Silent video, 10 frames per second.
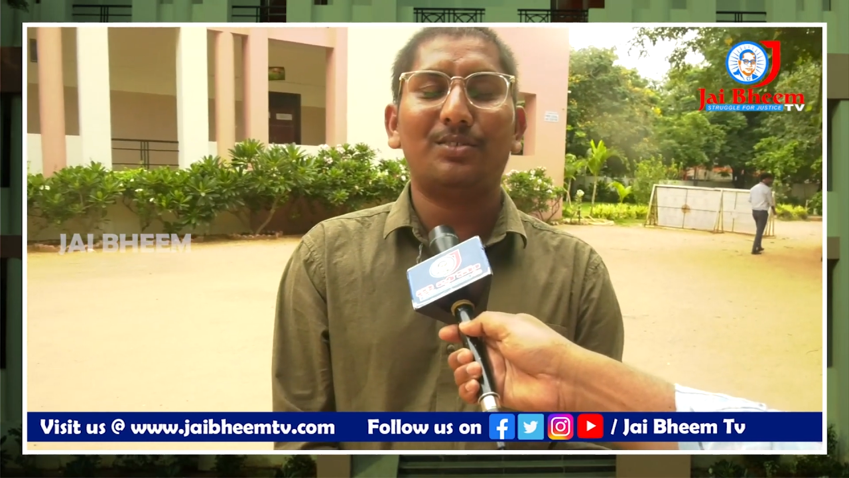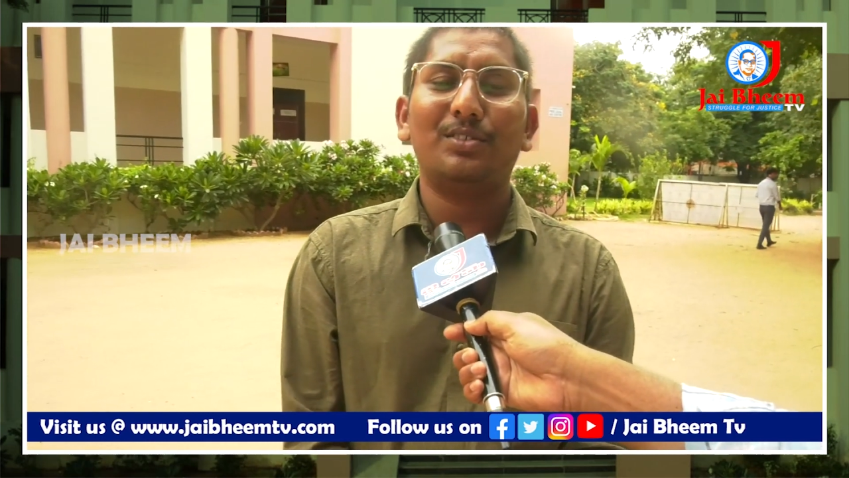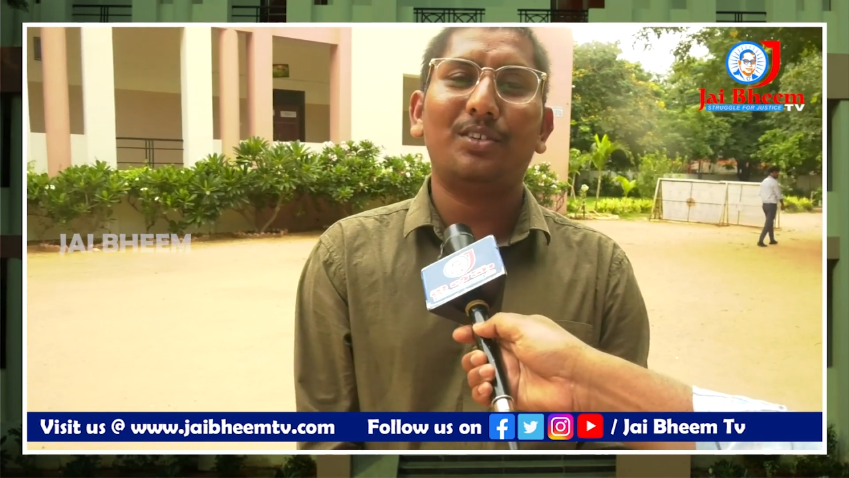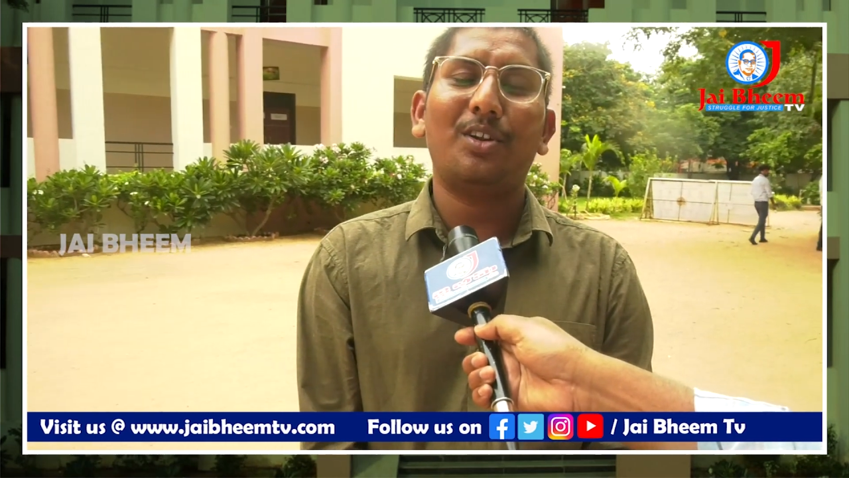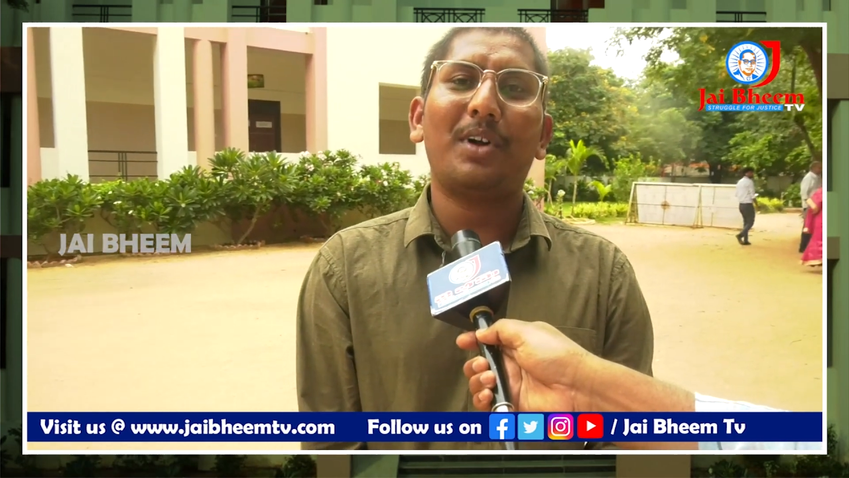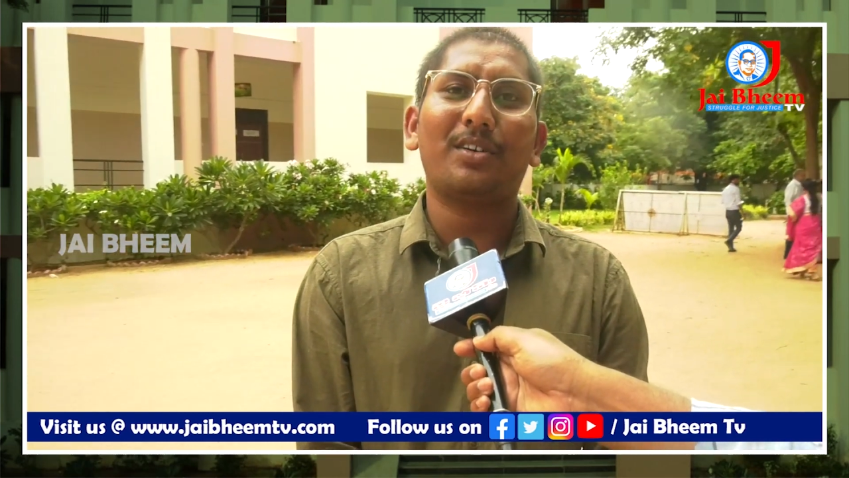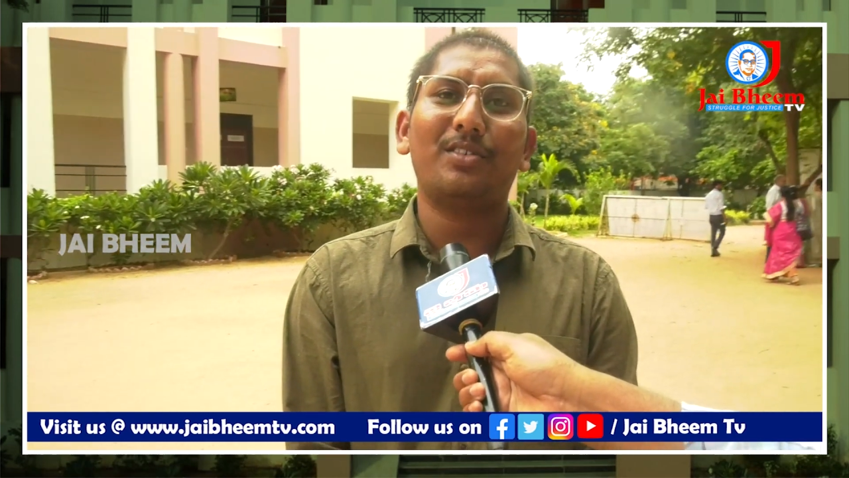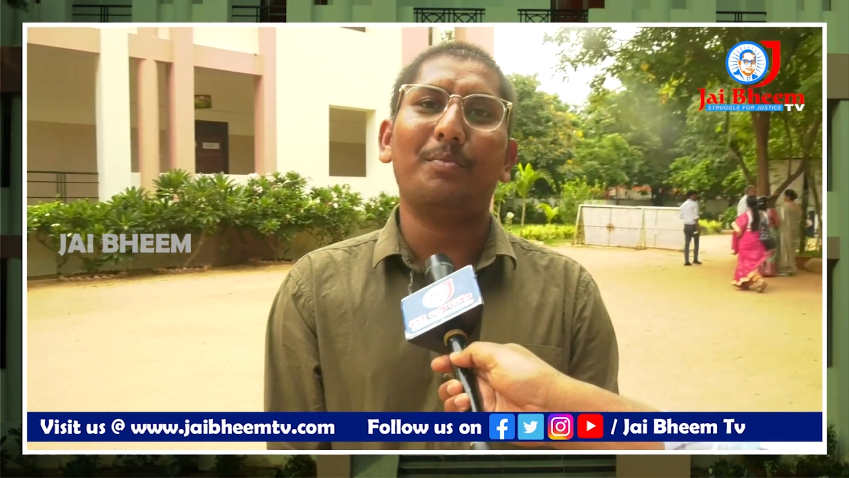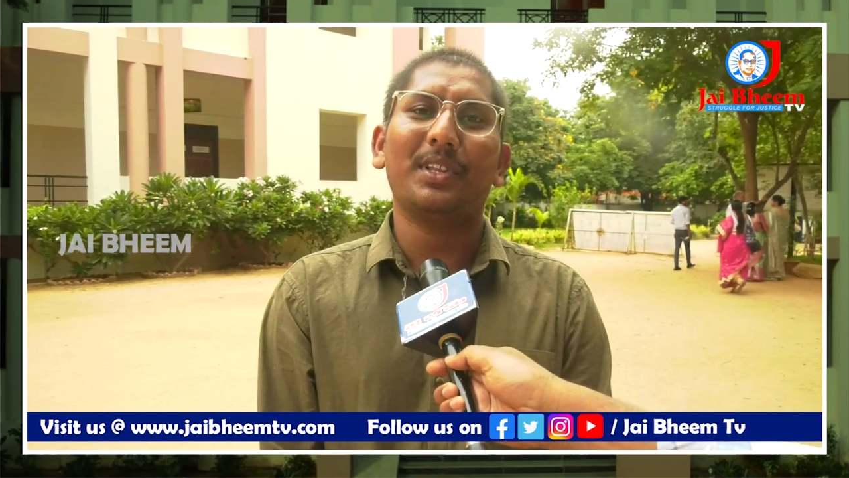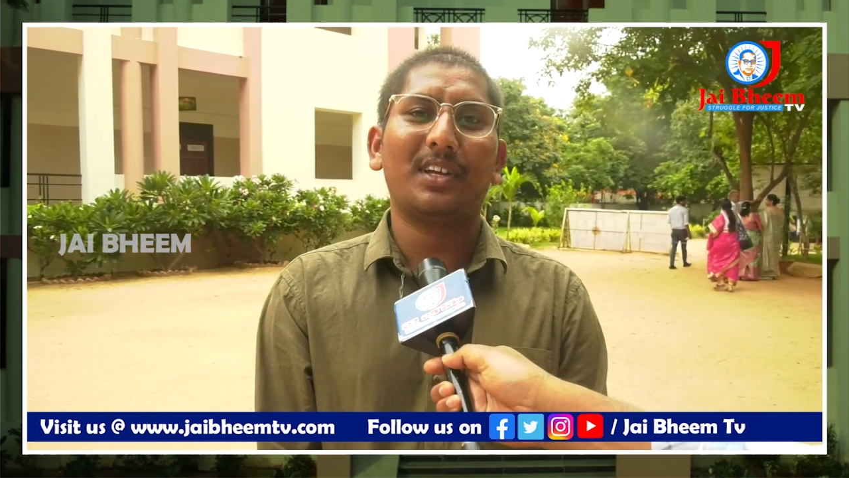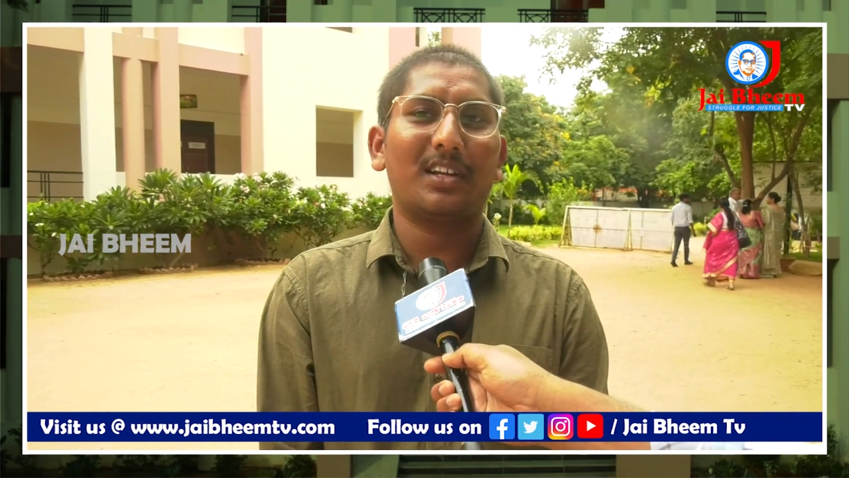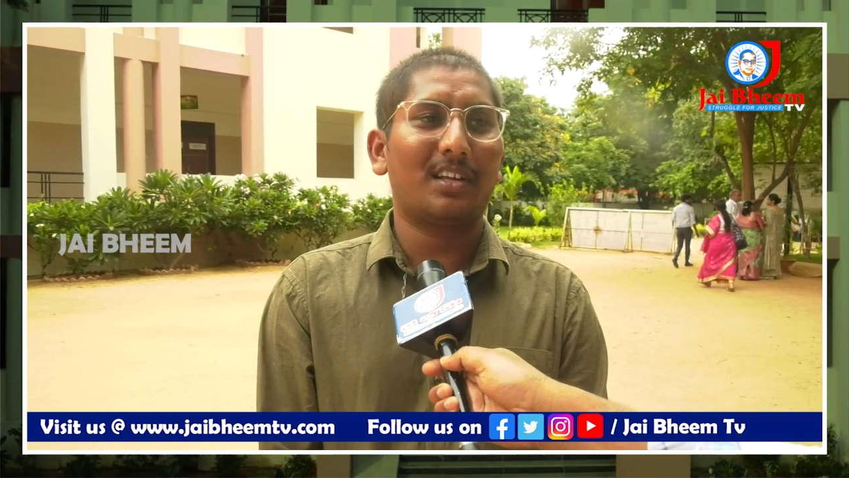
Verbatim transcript: స్కూల్స్లో మాకు అంబేద్కర్